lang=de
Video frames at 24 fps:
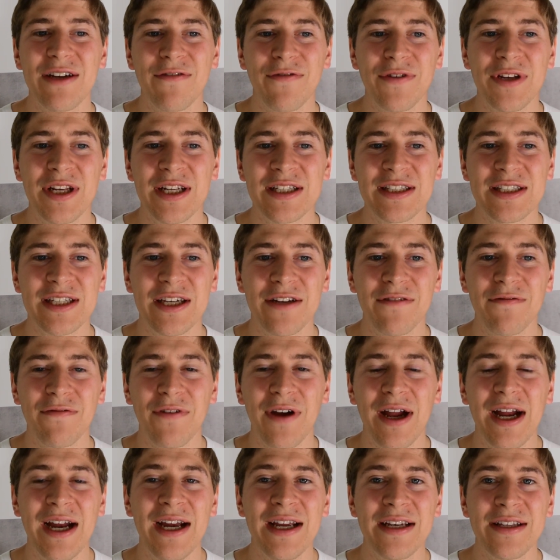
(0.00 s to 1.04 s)
finanziellen
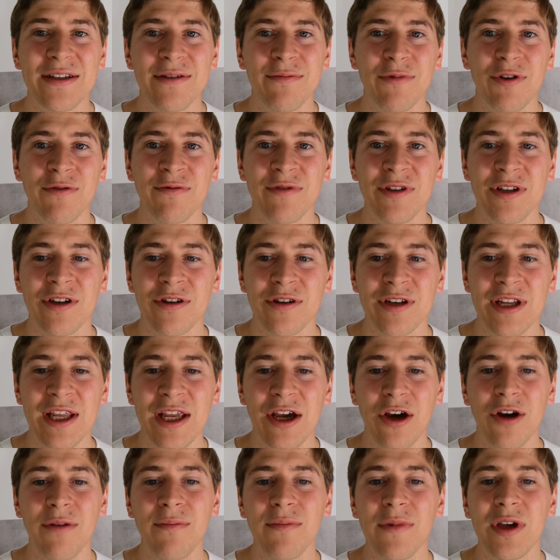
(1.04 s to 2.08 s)
Freiheit immer wieder
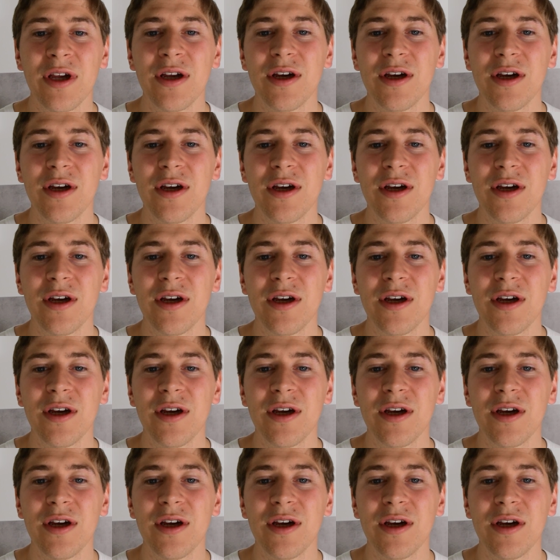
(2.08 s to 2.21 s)
näher.